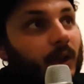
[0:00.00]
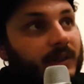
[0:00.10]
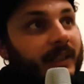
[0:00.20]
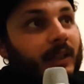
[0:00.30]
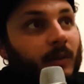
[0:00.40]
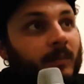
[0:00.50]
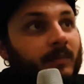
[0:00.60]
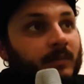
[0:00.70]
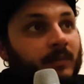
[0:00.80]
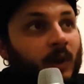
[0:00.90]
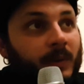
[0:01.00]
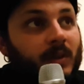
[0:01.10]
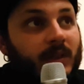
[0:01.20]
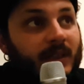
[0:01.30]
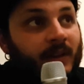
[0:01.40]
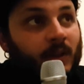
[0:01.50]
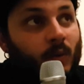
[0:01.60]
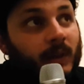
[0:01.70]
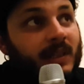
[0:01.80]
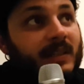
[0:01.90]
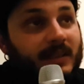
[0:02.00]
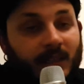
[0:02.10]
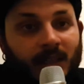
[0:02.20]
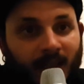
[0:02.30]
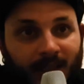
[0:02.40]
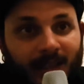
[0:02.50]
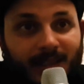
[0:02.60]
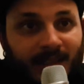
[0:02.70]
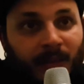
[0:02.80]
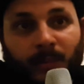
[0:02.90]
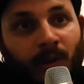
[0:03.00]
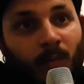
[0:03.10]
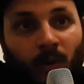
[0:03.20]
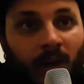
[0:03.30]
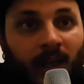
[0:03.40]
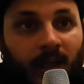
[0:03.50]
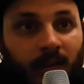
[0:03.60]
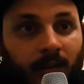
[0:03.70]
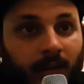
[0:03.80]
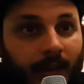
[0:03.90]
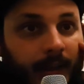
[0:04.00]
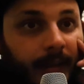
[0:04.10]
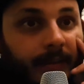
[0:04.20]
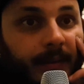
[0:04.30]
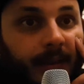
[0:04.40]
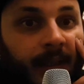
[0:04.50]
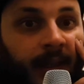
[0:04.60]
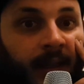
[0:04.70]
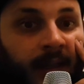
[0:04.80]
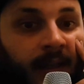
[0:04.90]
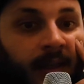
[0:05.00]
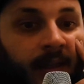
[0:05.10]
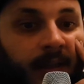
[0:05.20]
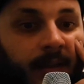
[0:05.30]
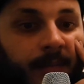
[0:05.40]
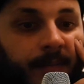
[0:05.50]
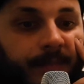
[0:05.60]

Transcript: ho, scritto, mm, ho, cominciato a scrivere due dischi in inglese che poi ho mollato e,